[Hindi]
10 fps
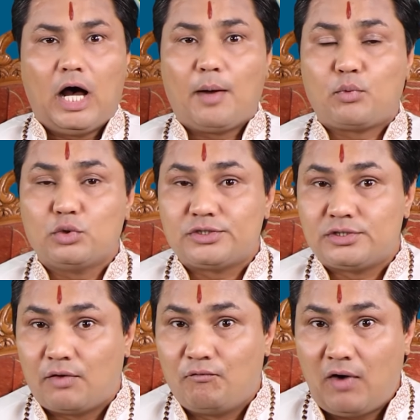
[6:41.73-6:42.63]
आपको
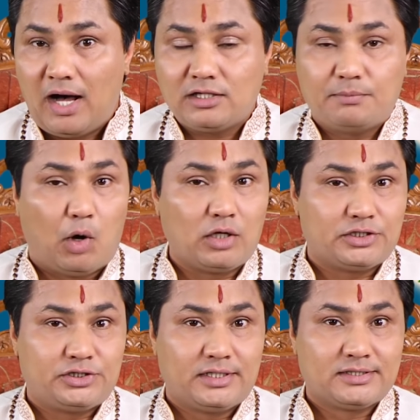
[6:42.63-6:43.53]
संवाद बहुत
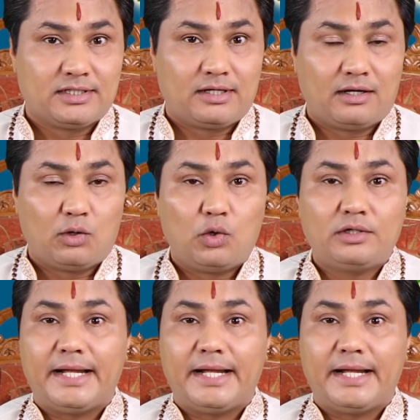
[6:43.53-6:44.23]
अच्छे ढंग से करना होगा